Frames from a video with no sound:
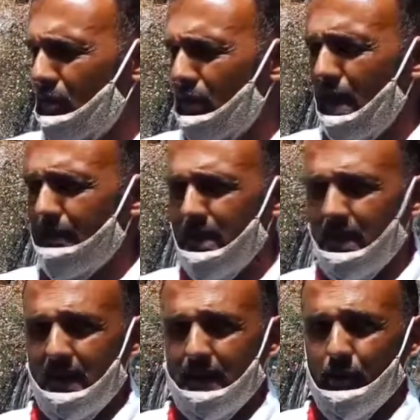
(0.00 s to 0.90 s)
देंगे कि
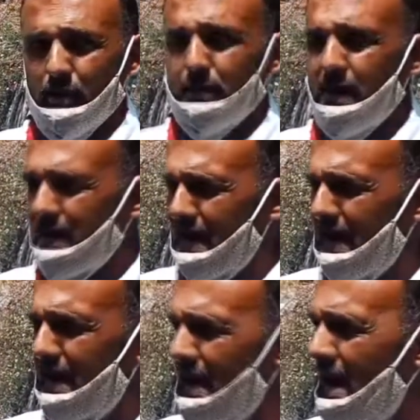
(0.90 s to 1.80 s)
कोरोना आप देख रहे हैं
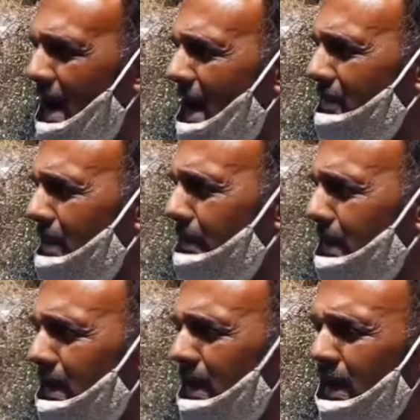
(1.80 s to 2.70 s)
बहुत बढ़ रहा है
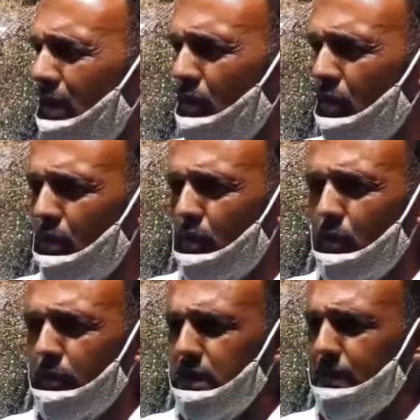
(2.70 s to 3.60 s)
आज हम
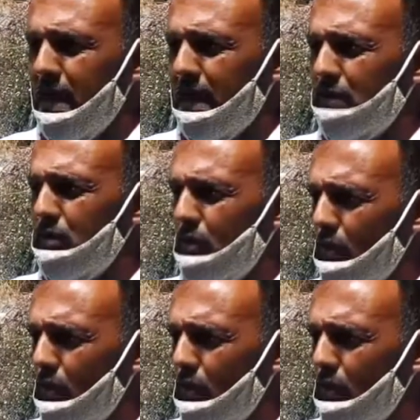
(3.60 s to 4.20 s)
कोर ग्रुप